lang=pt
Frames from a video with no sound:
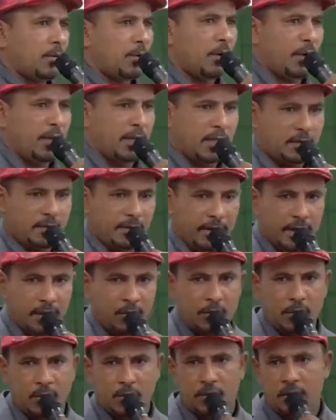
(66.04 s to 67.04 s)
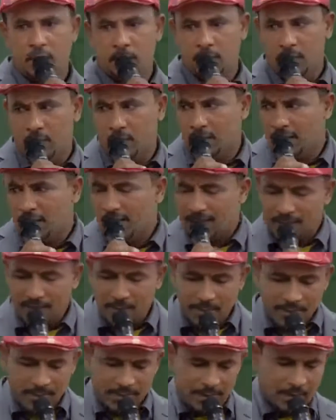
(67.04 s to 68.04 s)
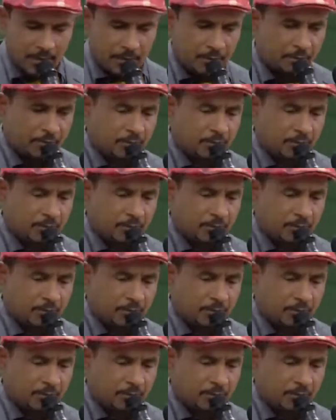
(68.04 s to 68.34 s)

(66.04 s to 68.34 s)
colegas vereadores, eu digo de maneira